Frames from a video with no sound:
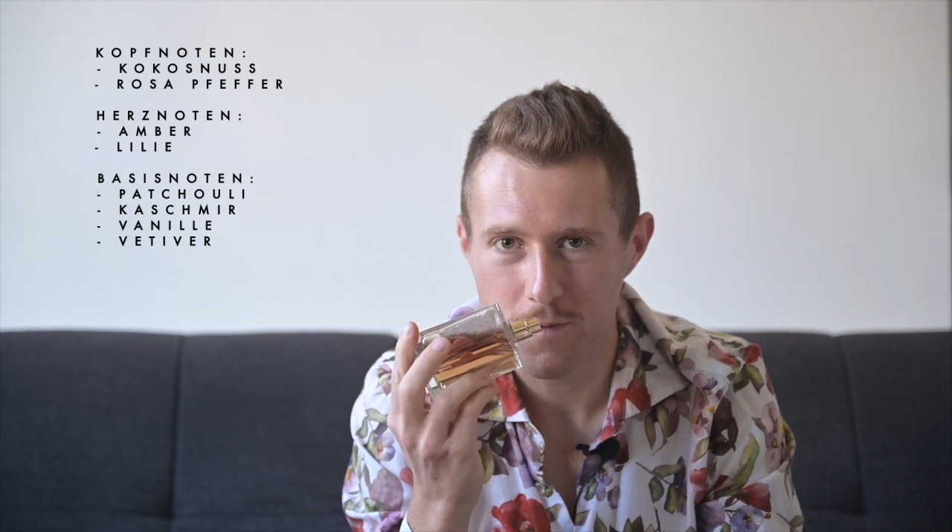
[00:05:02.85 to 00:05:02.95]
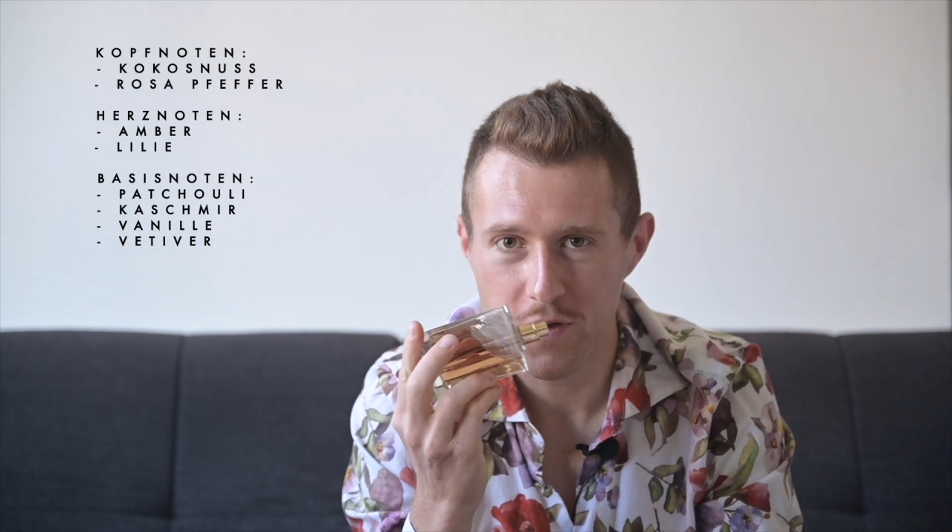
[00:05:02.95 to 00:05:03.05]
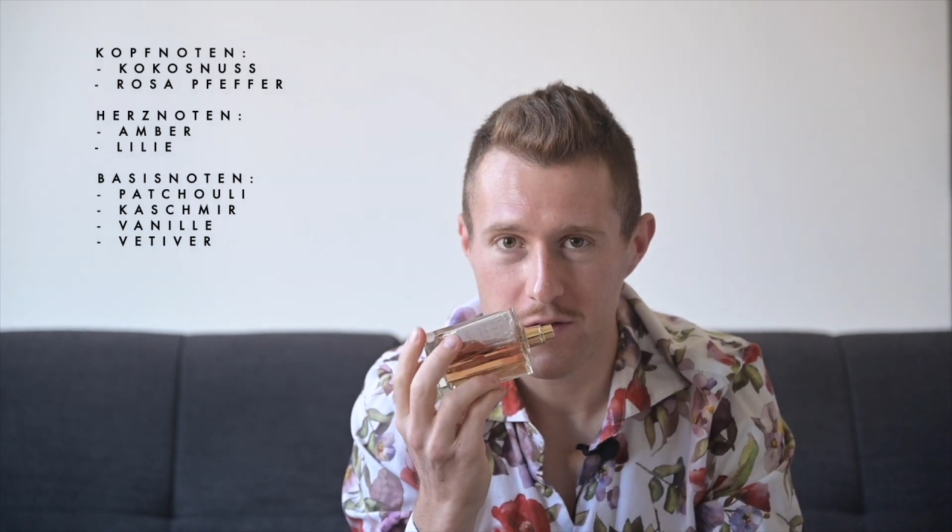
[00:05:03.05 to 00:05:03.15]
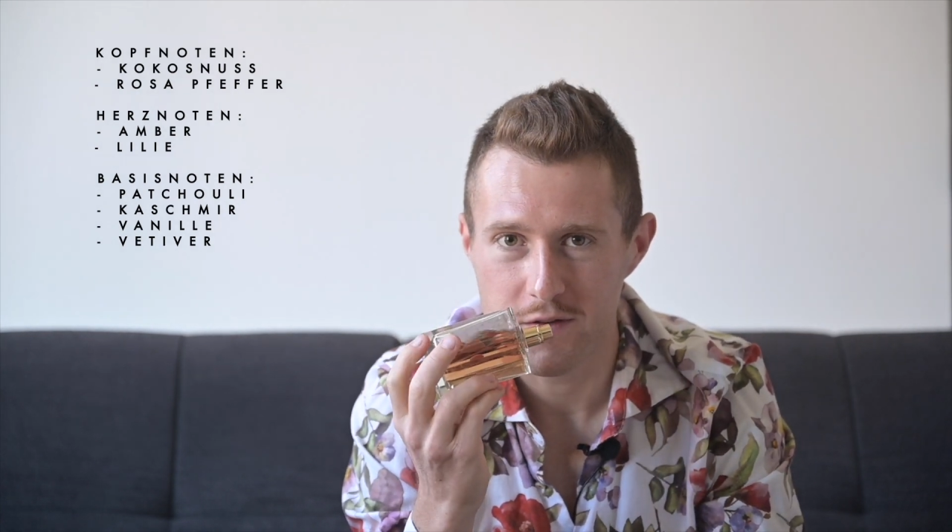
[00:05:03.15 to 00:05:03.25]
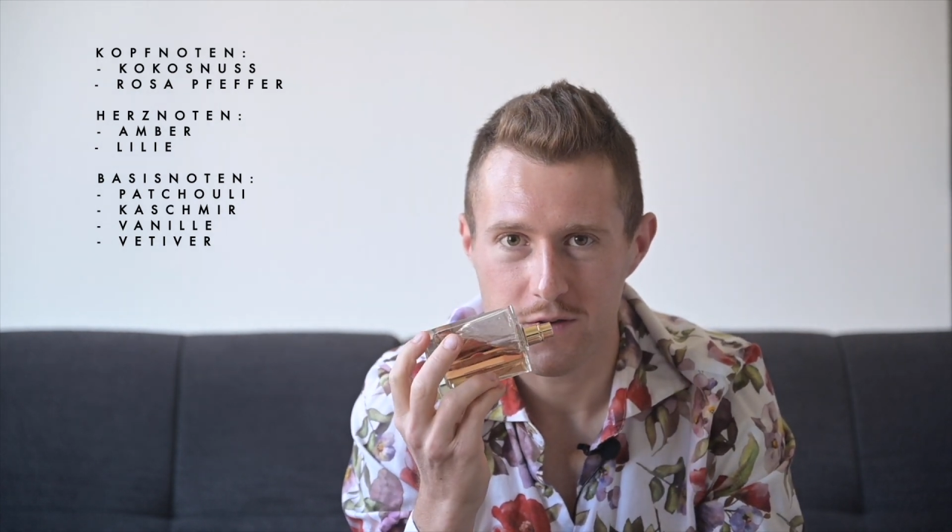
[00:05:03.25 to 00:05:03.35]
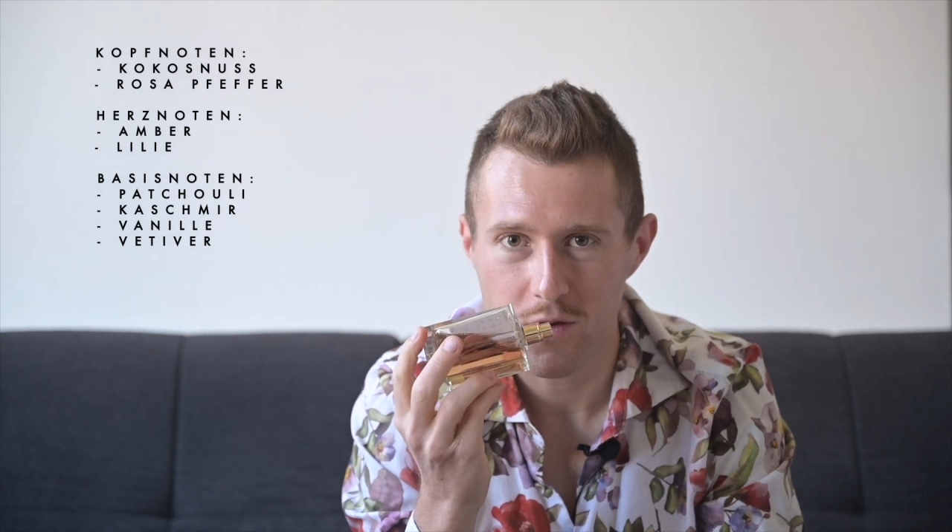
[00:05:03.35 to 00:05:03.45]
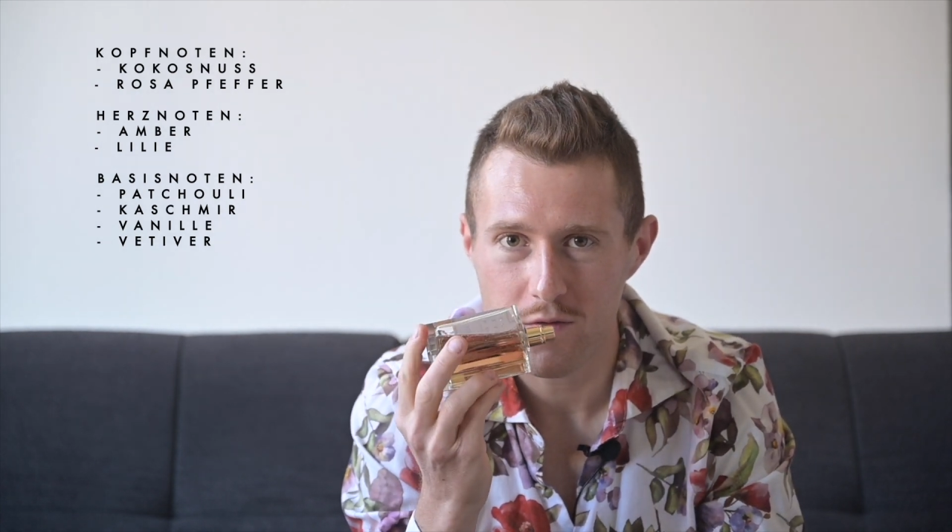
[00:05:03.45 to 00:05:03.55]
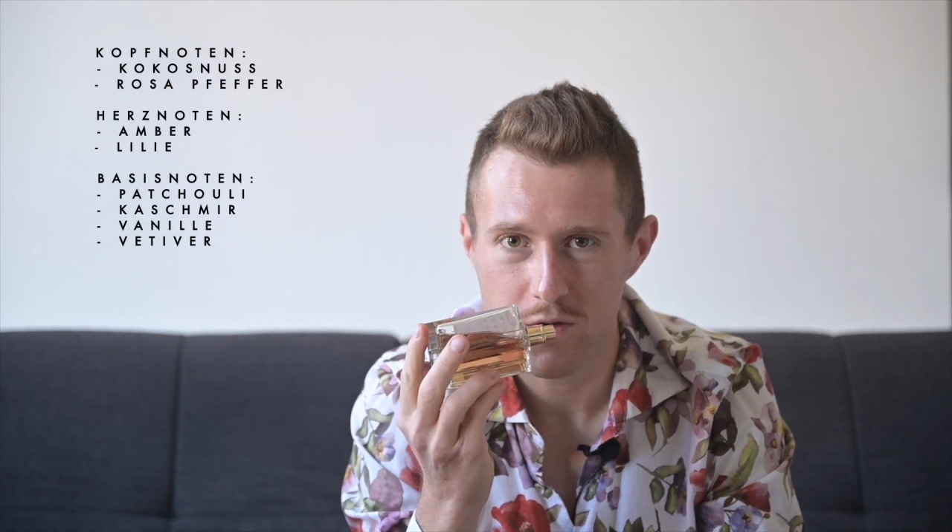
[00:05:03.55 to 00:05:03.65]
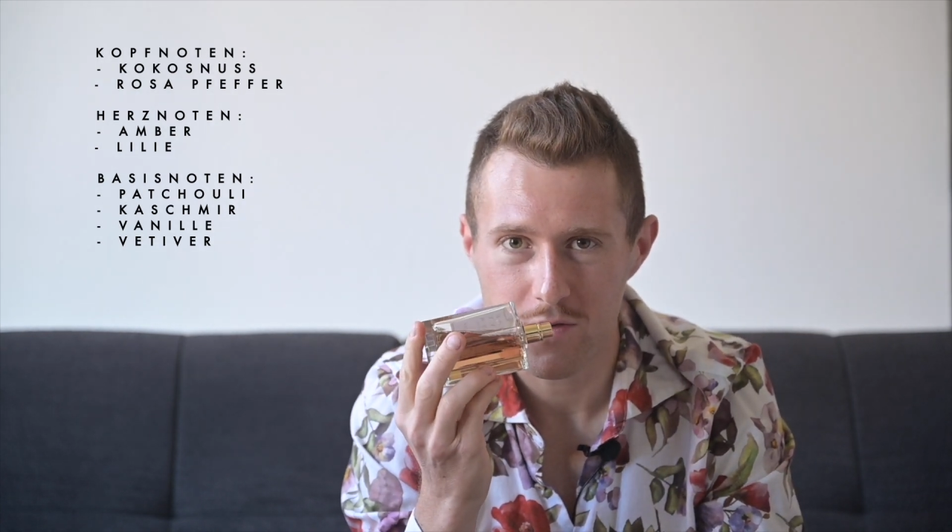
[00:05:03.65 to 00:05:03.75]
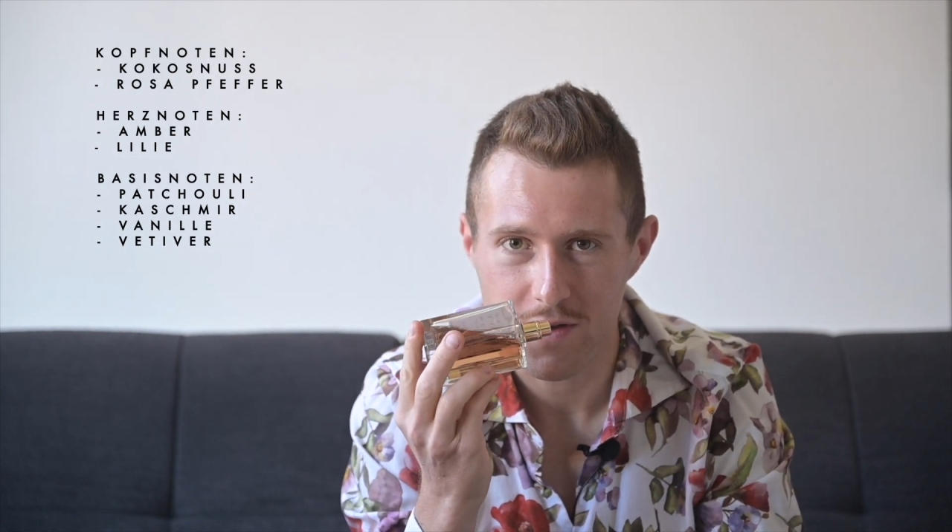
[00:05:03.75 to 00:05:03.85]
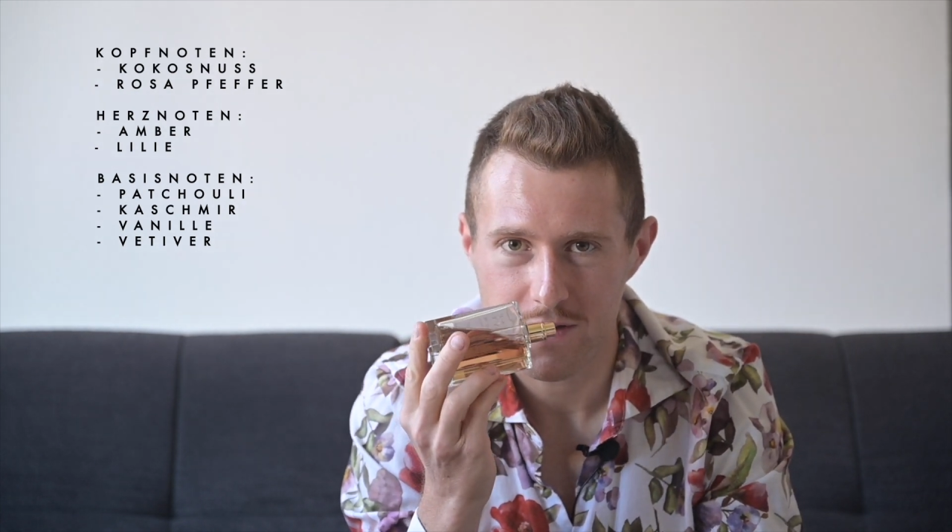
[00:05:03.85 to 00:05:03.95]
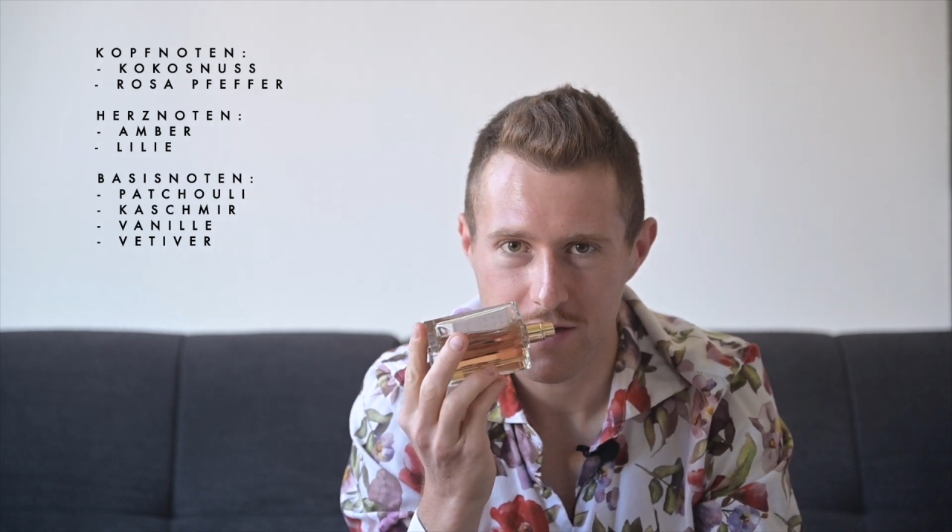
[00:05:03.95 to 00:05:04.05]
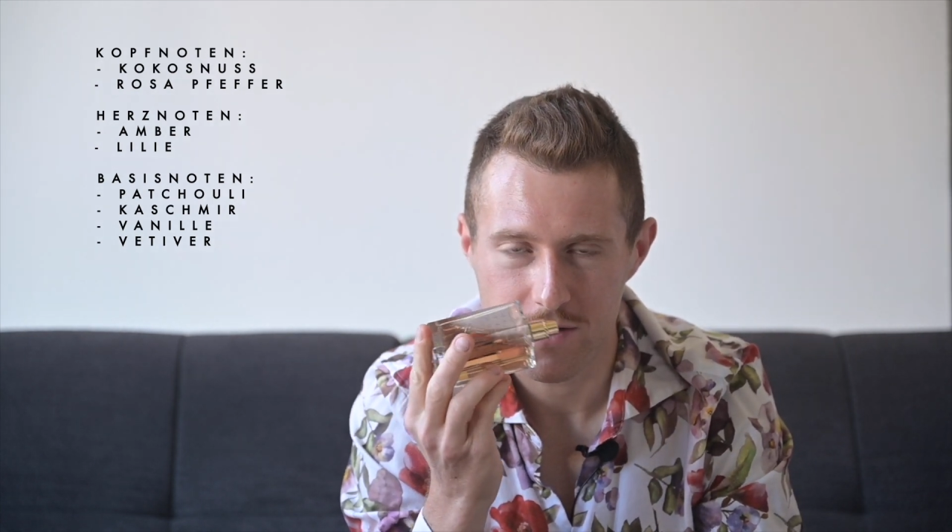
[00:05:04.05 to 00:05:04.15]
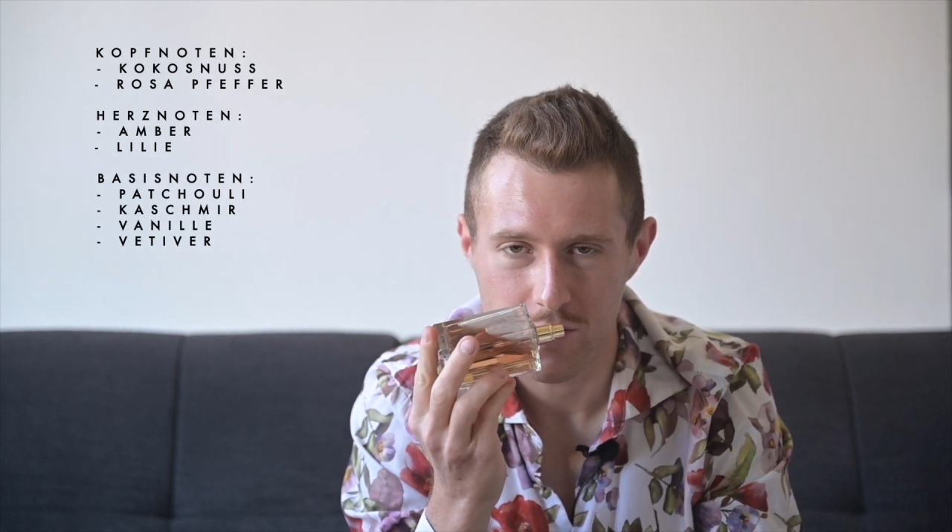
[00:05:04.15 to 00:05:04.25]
Pfirsich. Irgendwie sowas kriege ich